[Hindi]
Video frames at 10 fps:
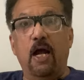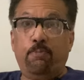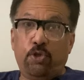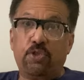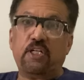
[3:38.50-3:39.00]
अब
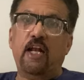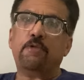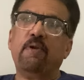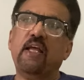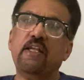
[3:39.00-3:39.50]
दो सौ चालीस
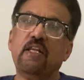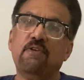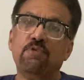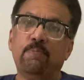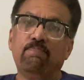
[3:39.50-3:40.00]
पे ले आए थे
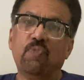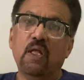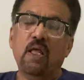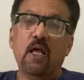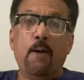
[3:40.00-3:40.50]

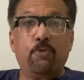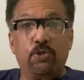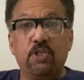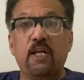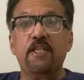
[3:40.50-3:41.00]
जनाब दो
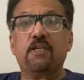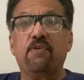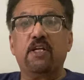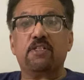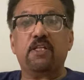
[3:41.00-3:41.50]
सौ चालीस की
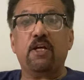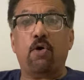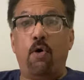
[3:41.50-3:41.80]
वजह से